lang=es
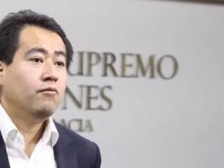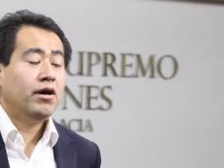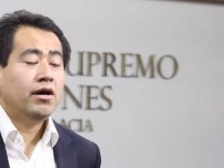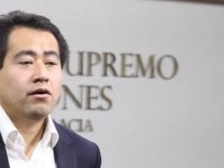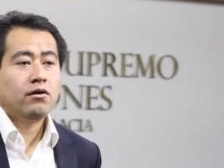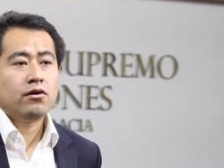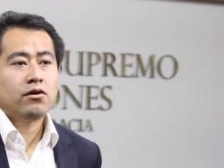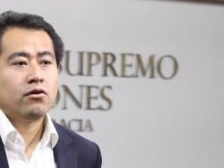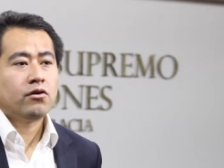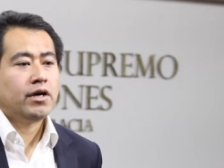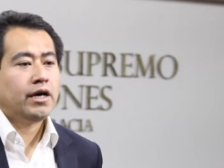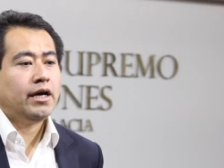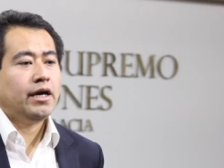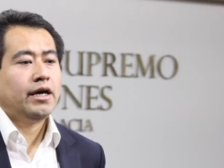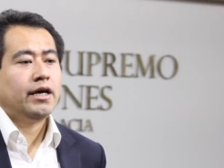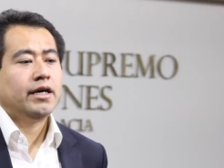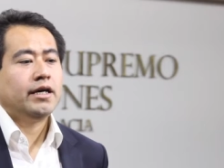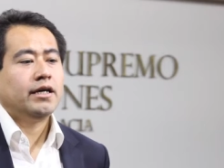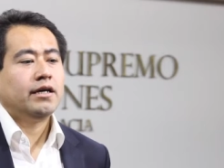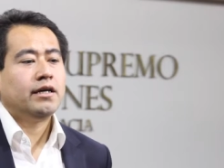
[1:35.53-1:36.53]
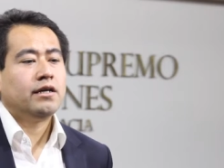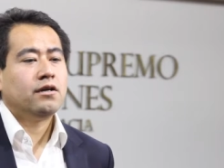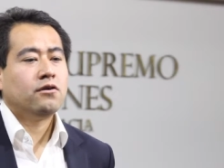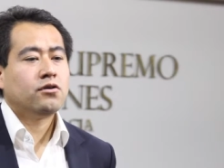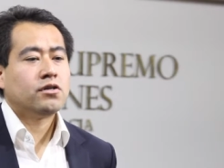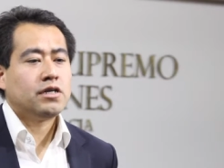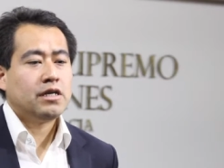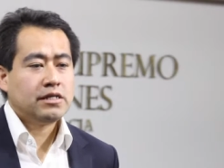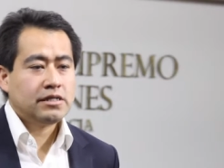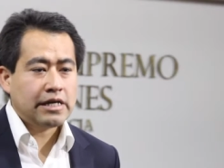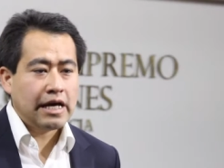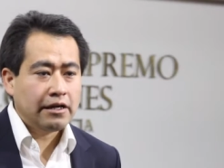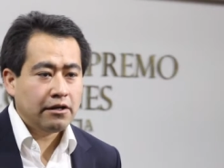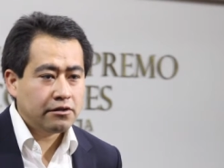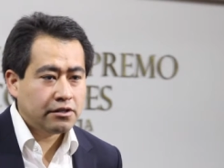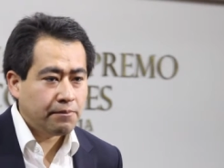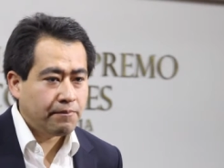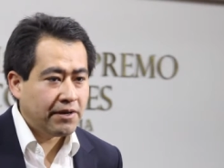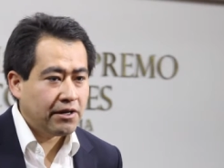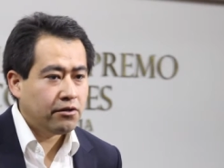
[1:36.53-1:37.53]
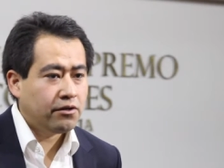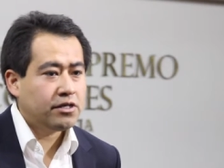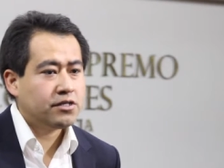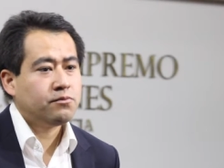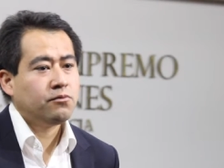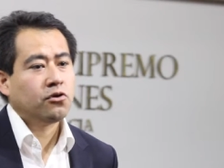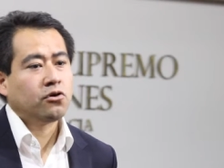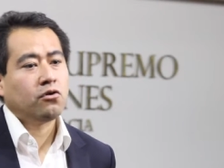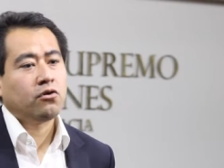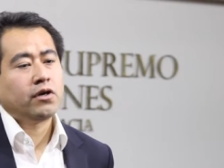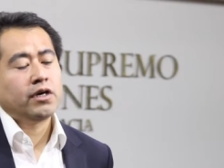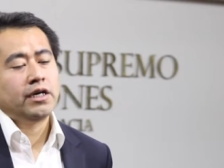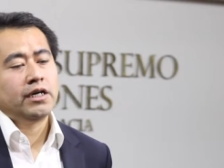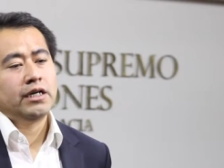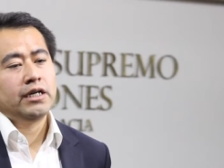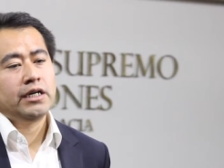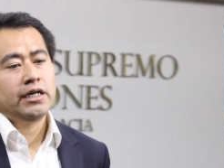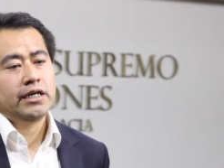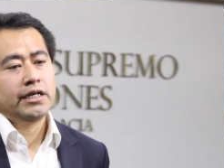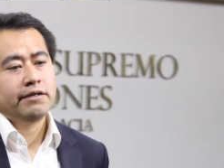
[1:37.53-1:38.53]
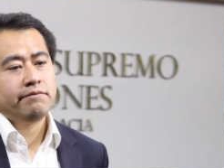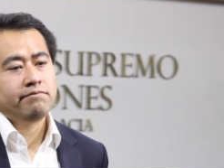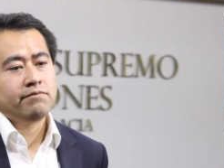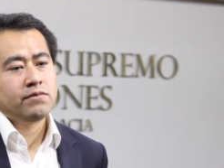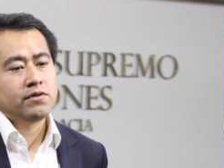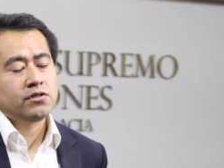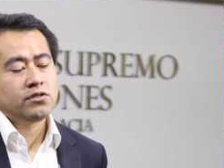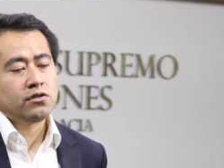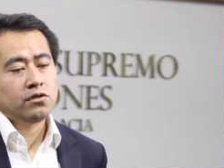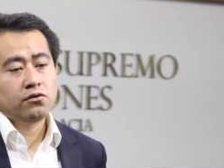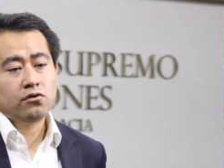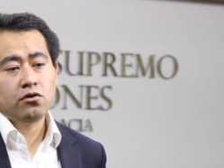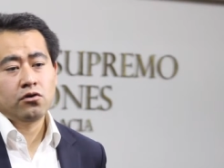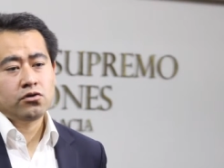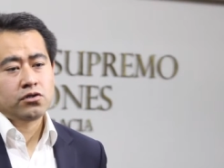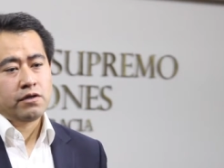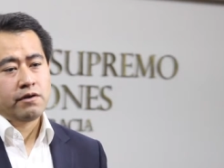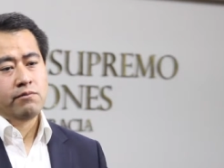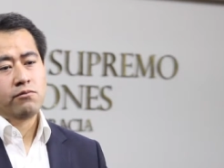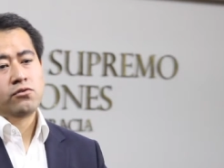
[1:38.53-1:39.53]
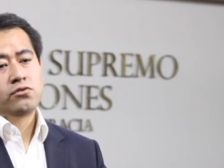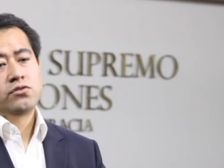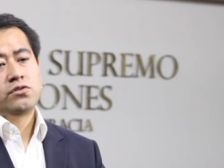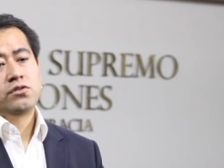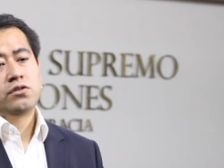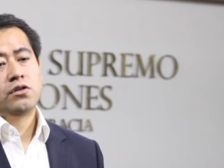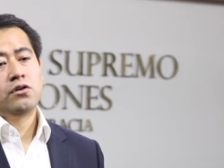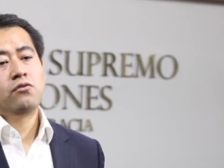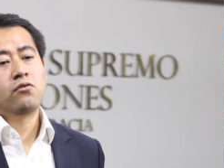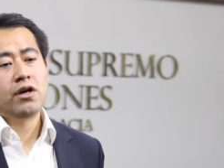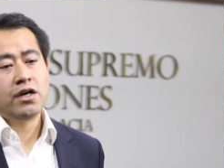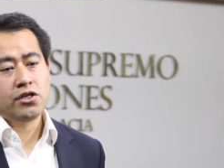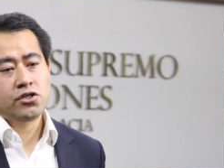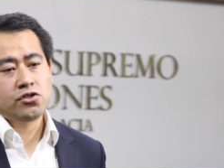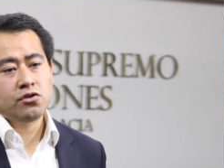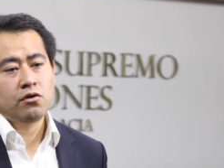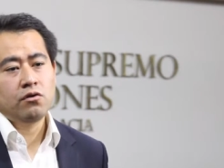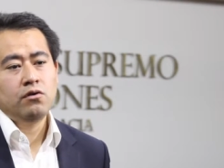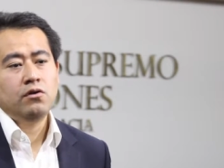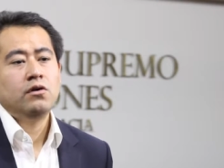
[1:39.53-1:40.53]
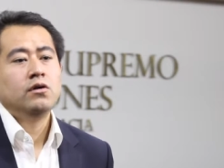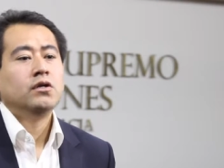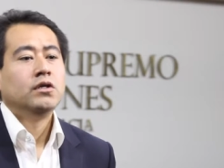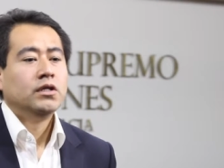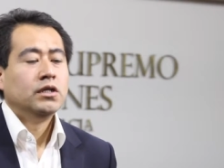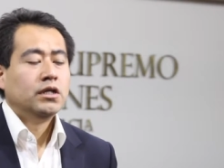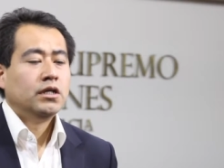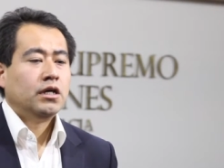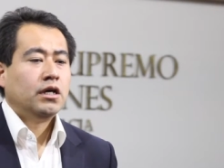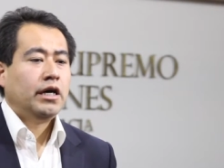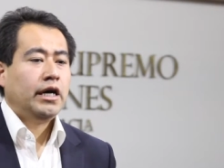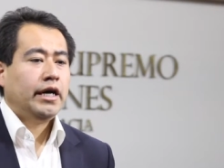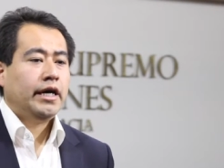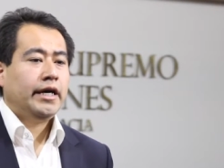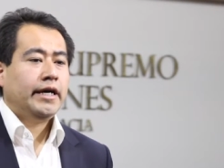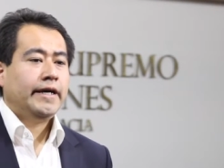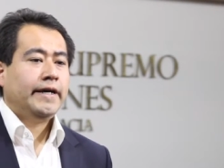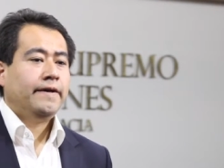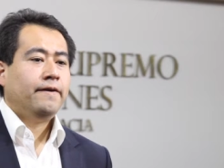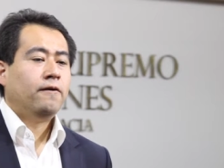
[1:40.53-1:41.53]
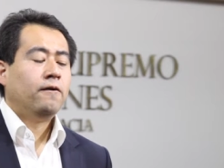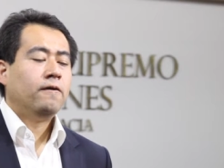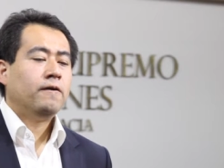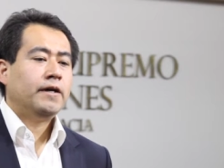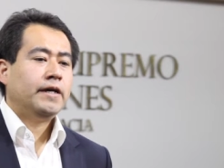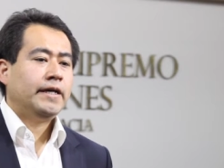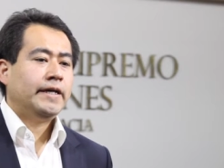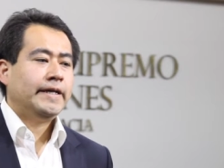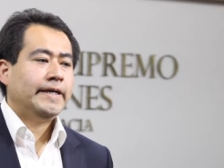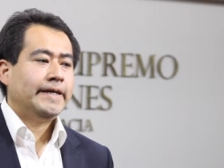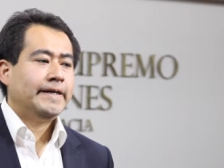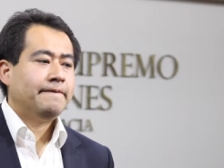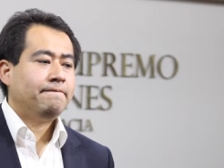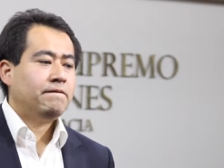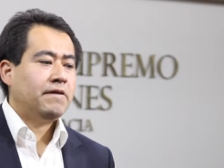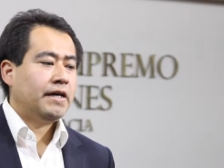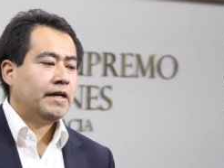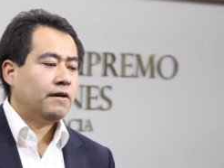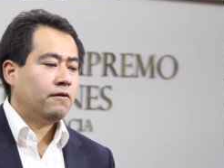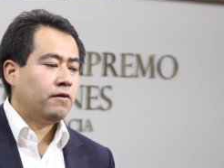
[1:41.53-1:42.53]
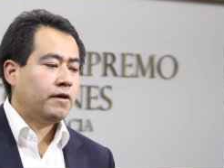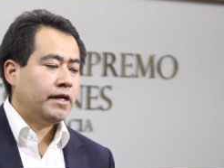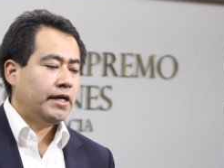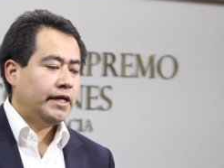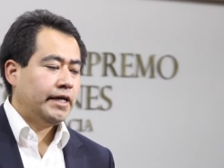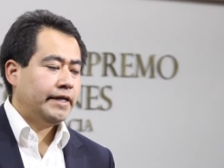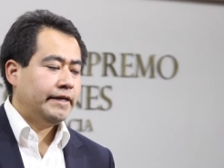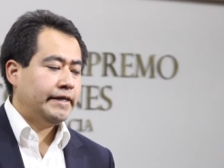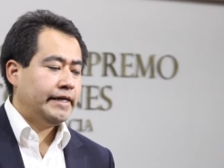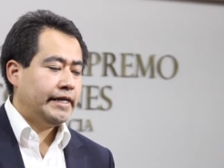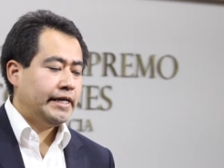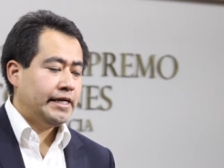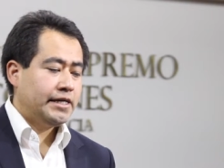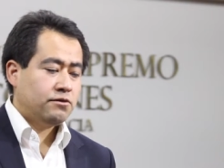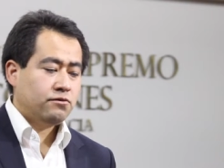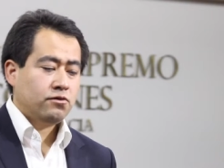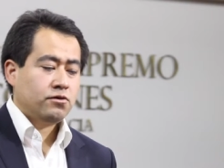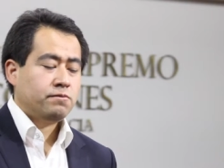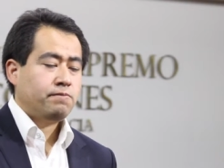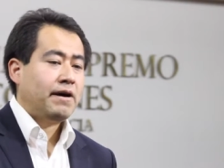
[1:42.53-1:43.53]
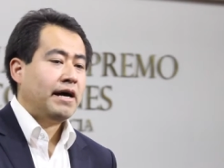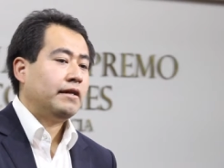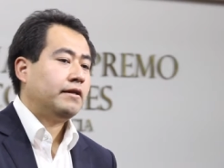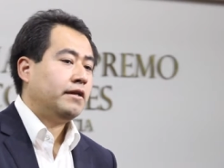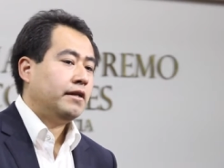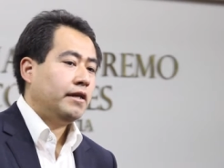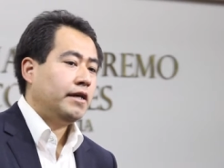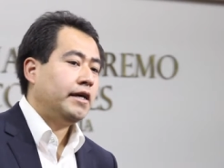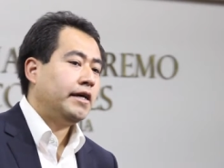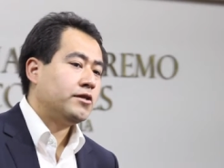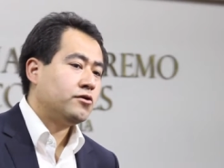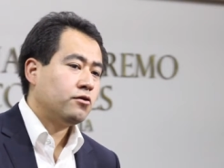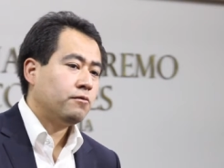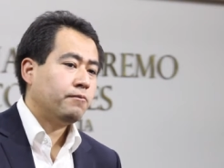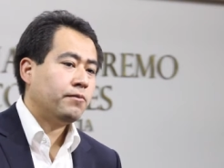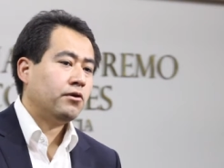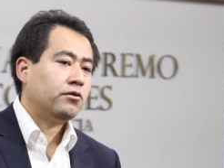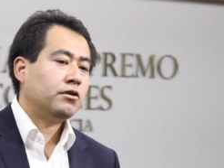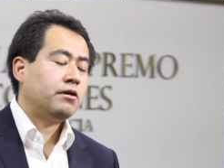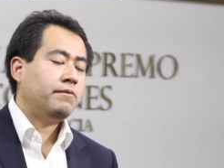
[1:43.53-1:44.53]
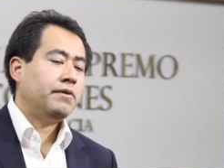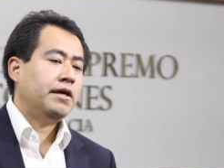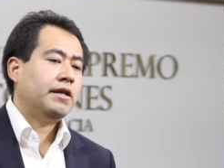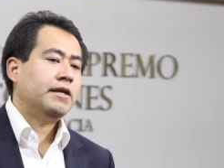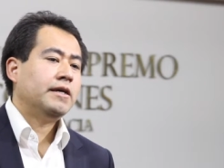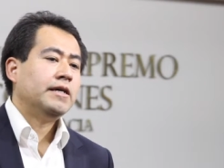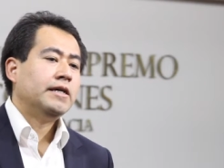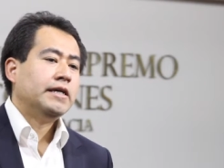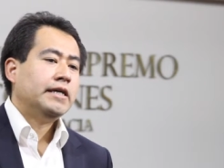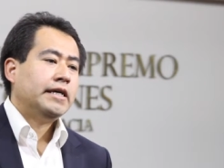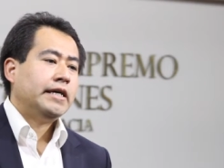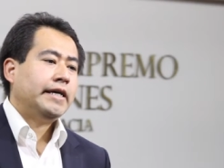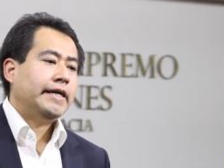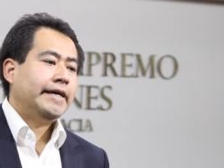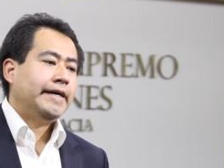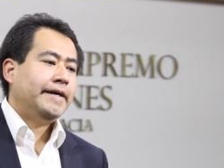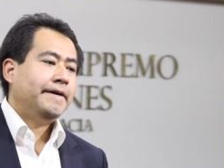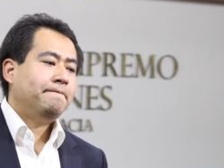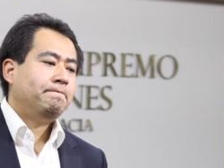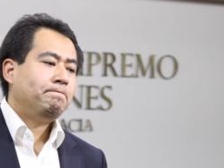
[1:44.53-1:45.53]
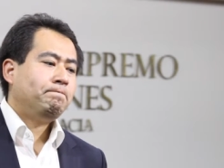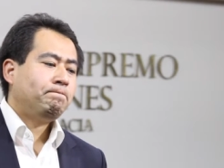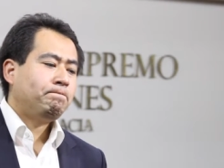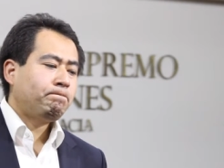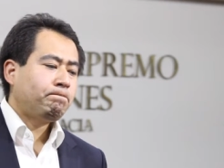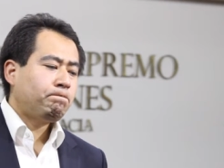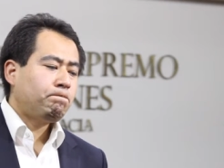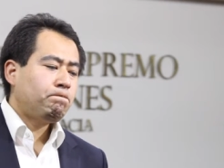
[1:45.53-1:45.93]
Bueno, creo que eh, los estándares de periodismo, creo que eh, todos sabemos cuáles son, eh, ¿no? creo que eso es parte de eso, pero también em,